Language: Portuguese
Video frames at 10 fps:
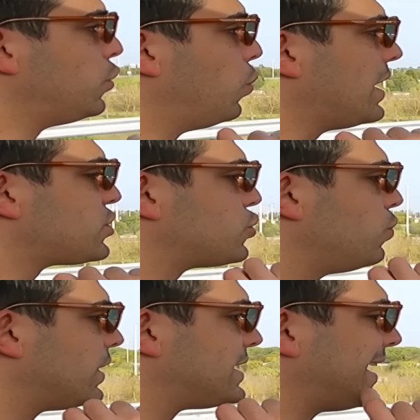eu acho que
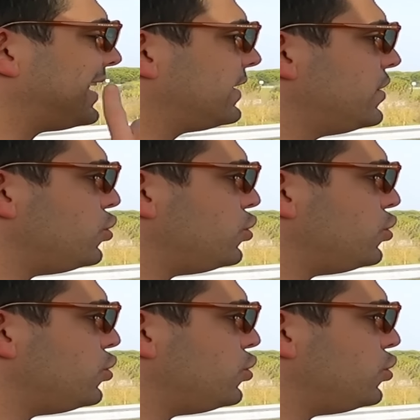nunca tinha andado em